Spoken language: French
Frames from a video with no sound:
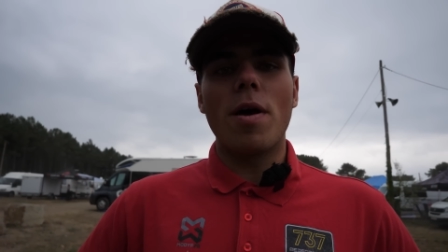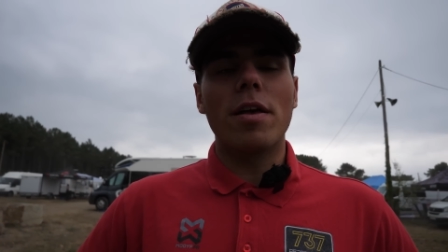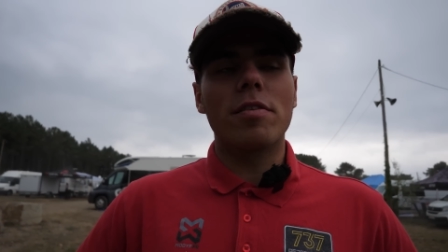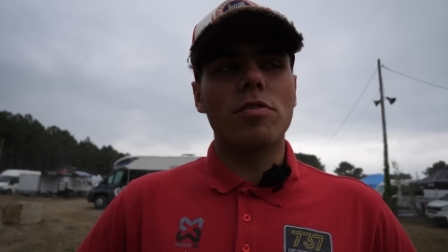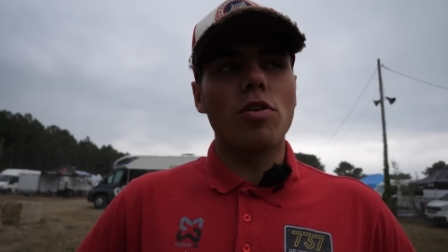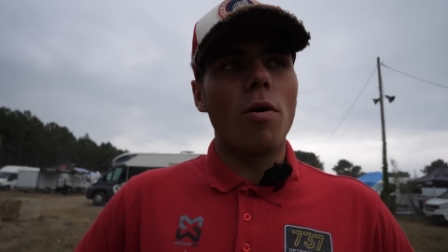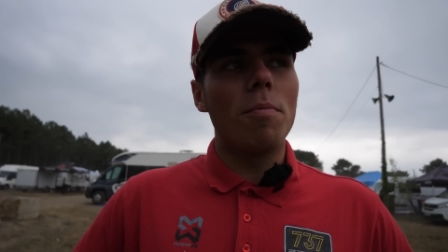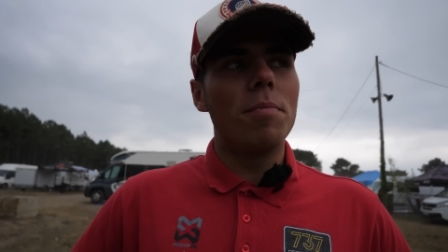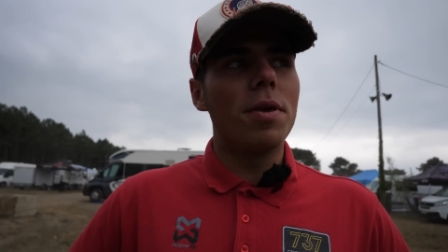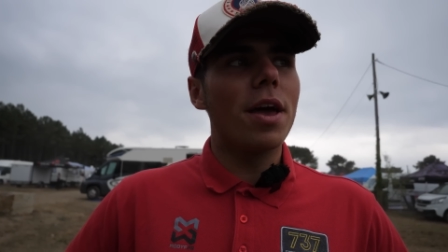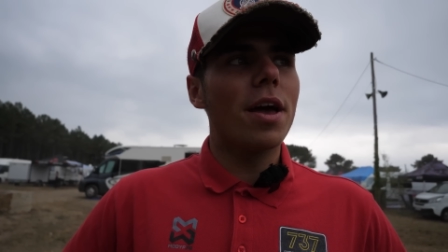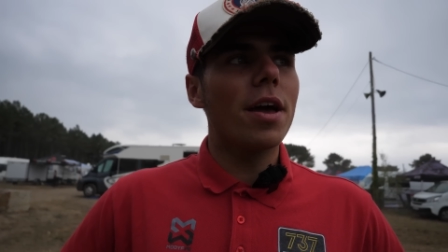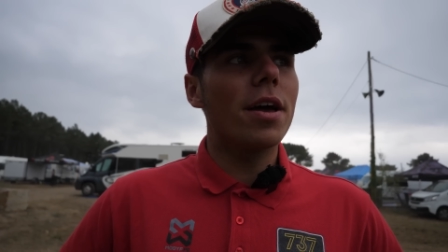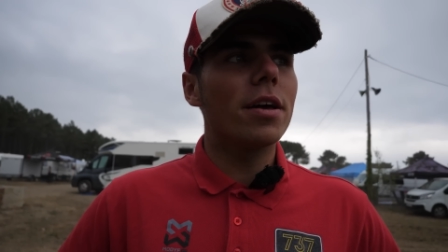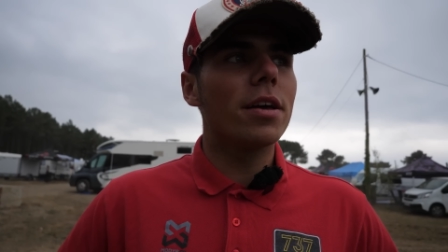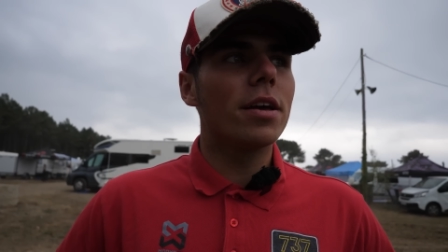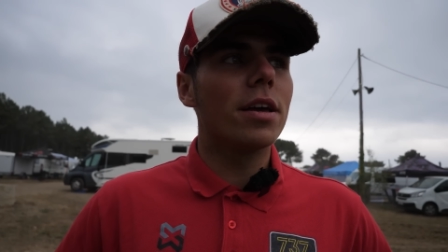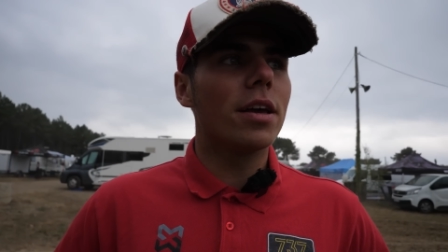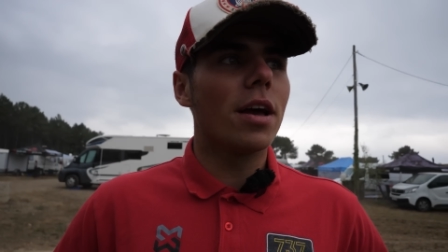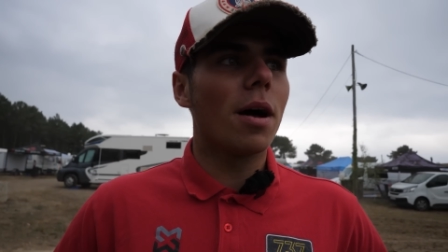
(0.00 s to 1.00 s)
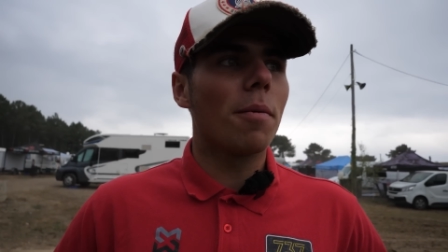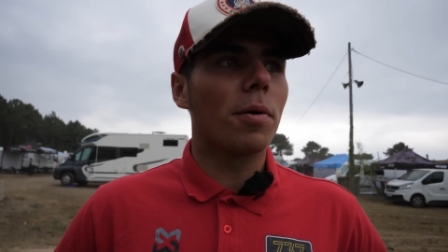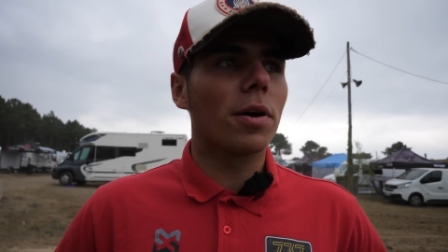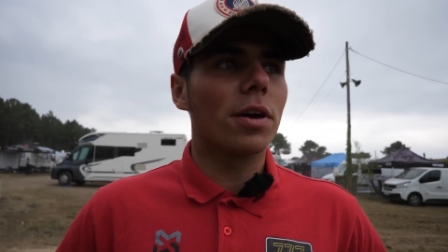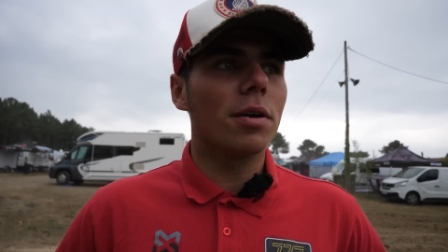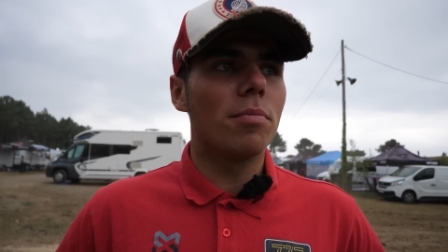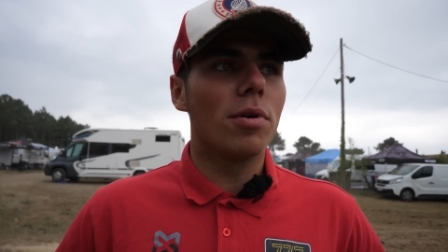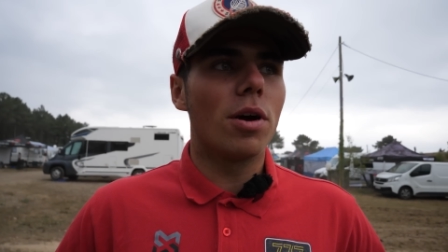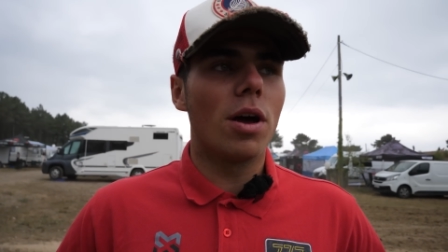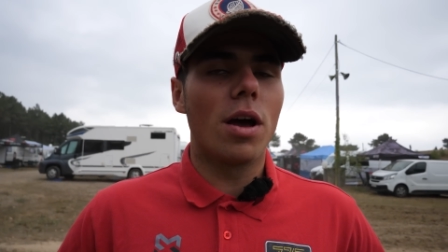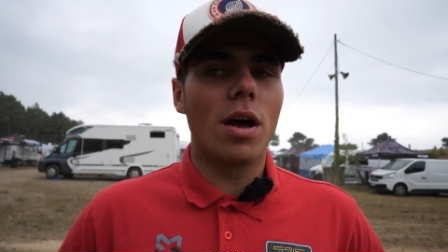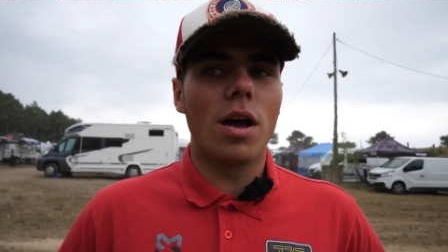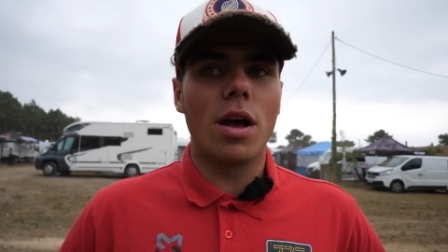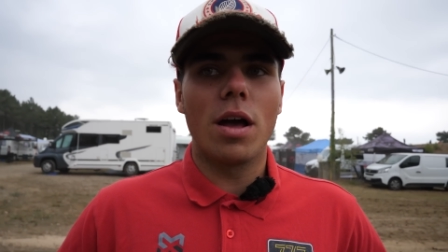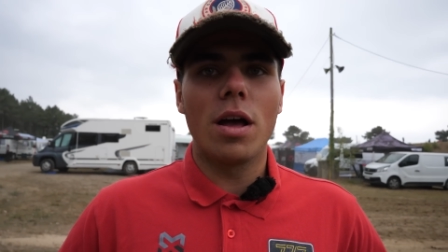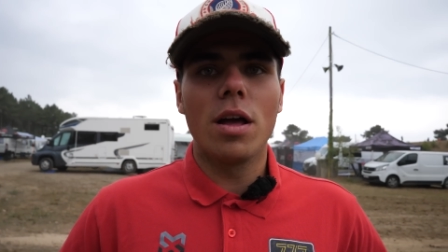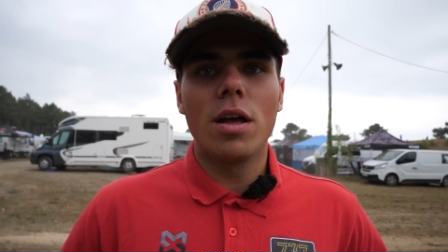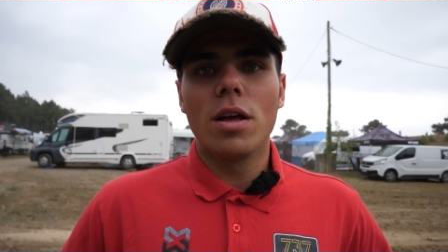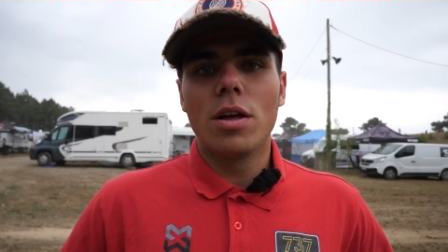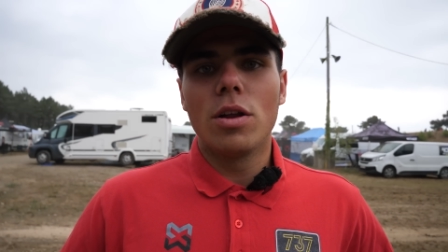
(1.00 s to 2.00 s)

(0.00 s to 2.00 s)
elle sort bien et après, ben,